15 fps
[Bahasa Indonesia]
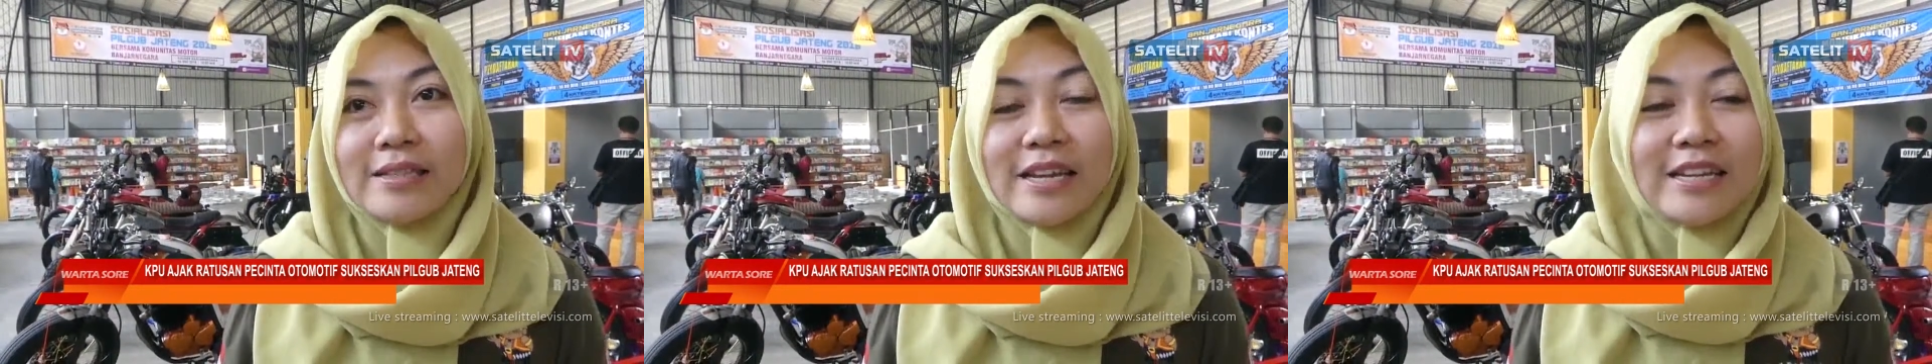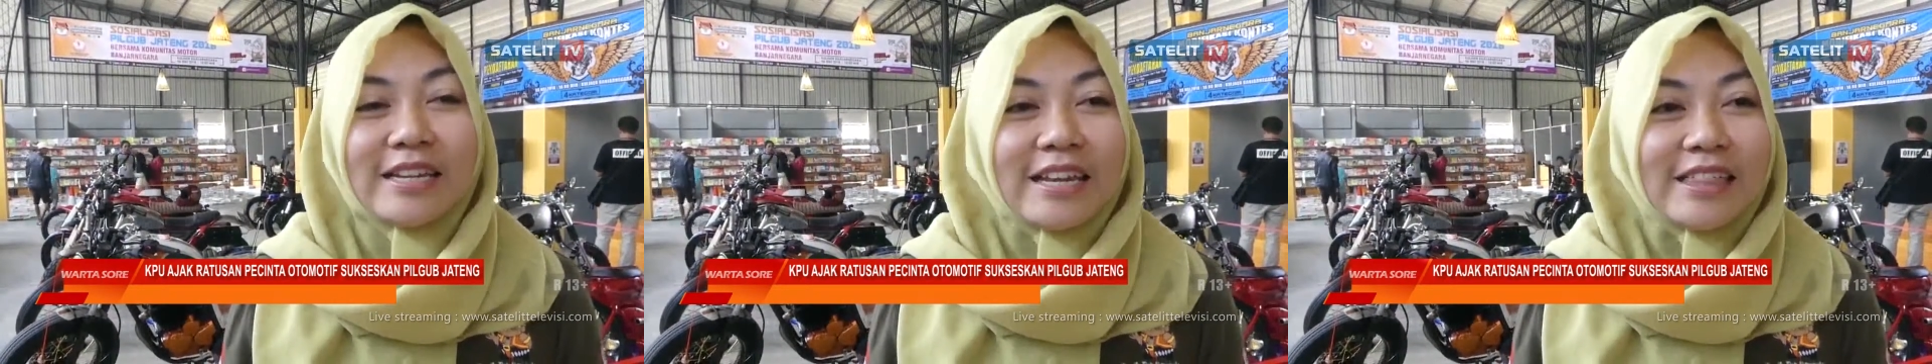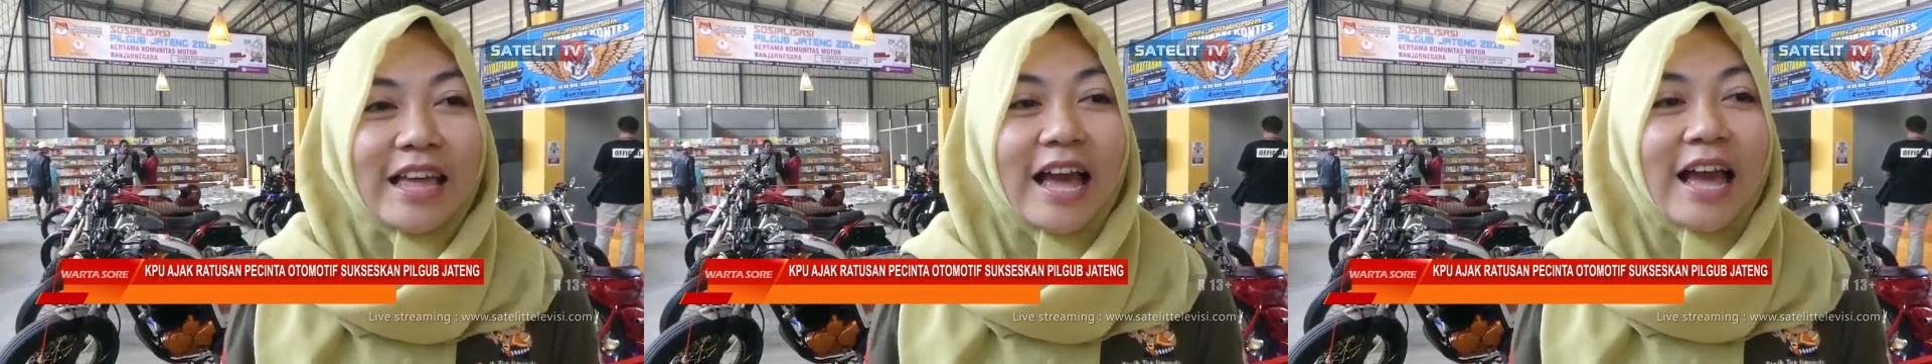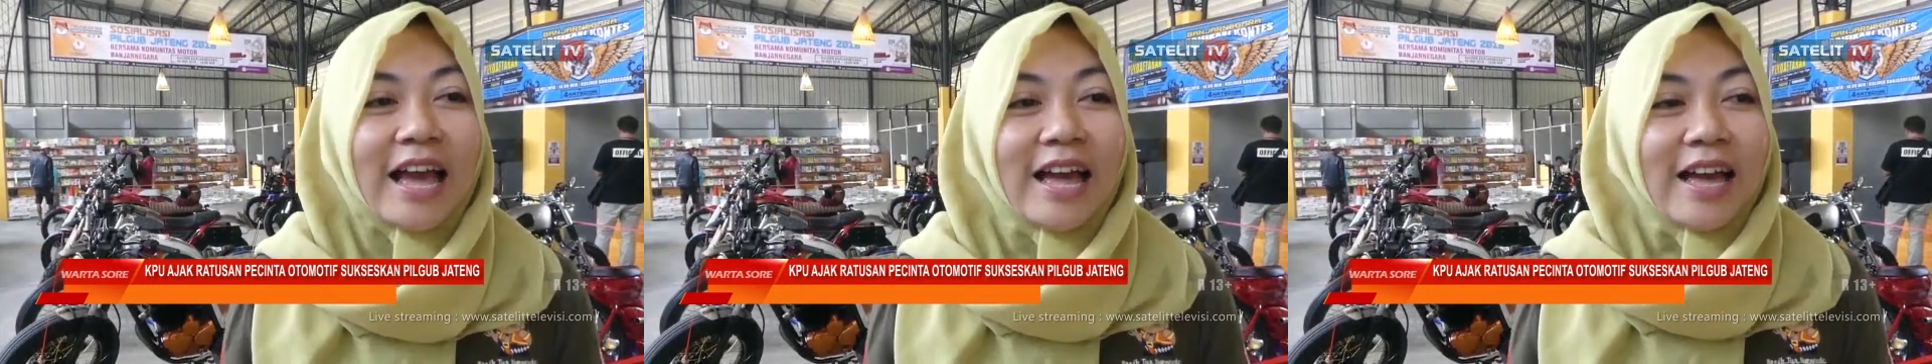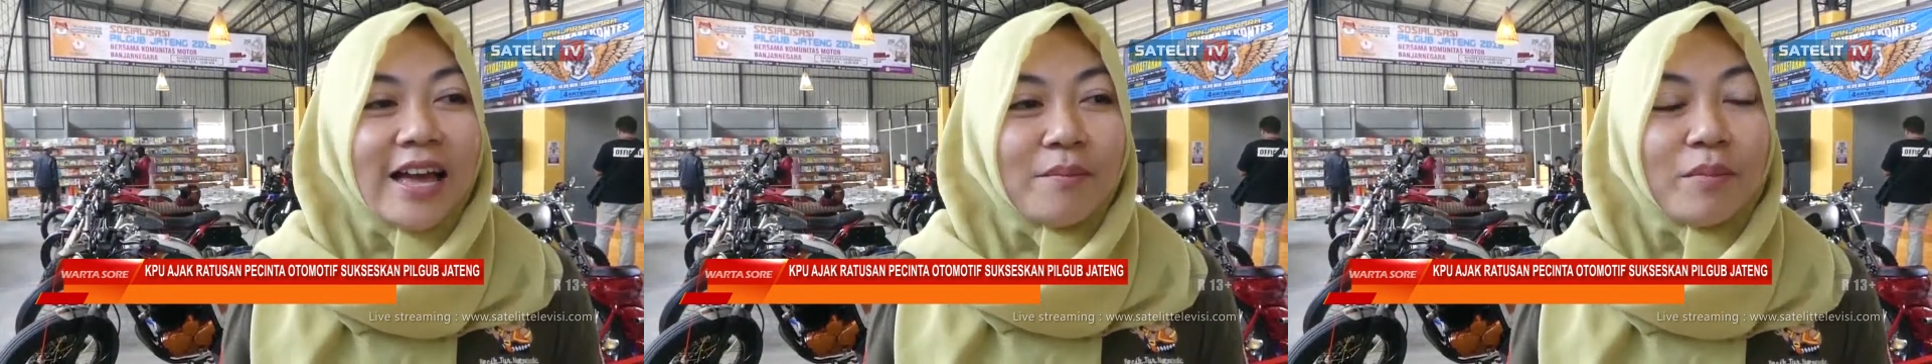Jadi kita
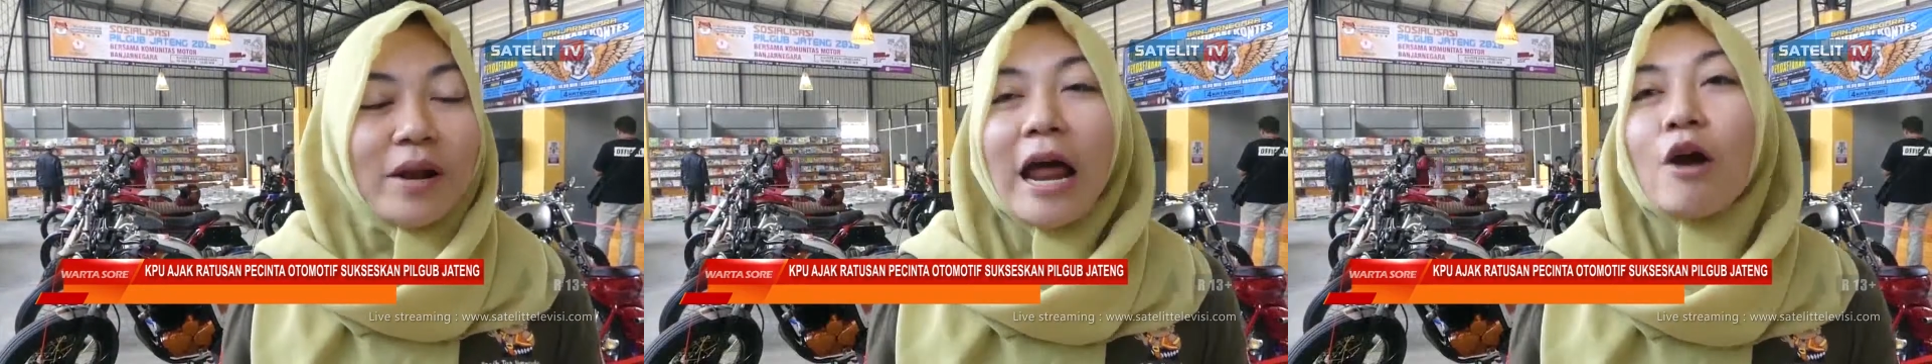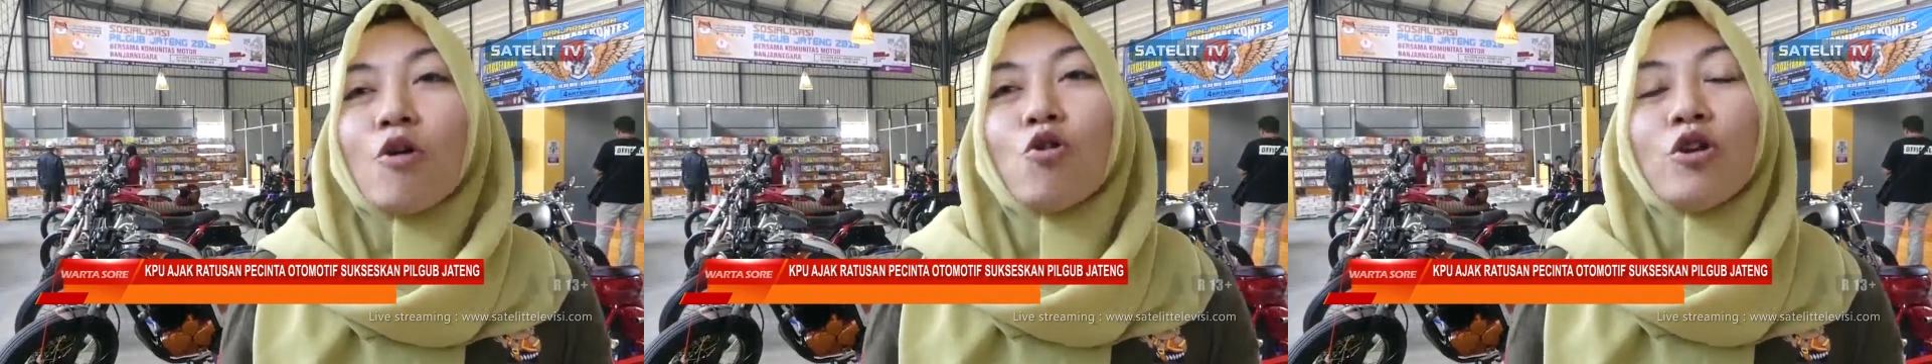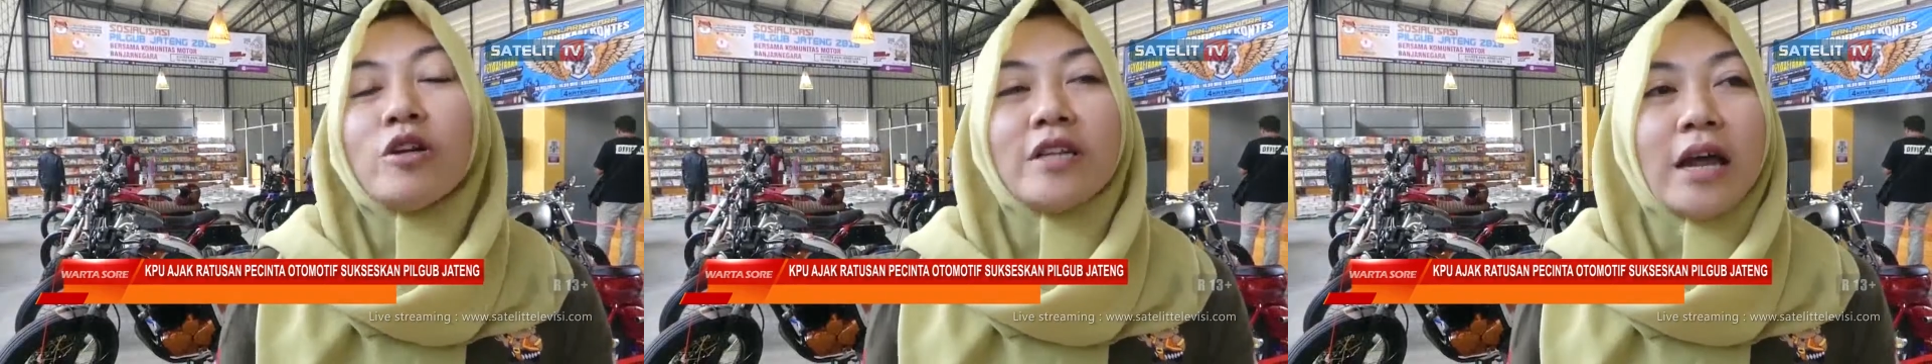merangkul